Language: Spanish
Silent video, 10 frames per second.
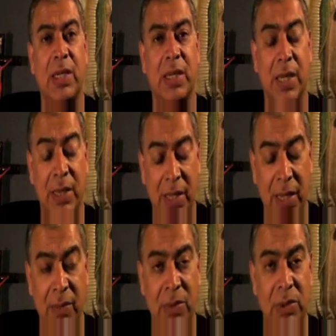que
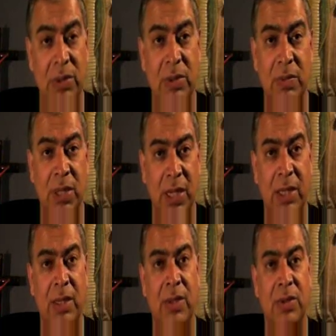tenemos viene
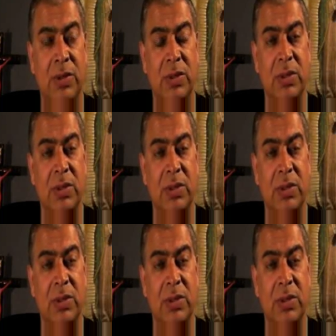de Dios.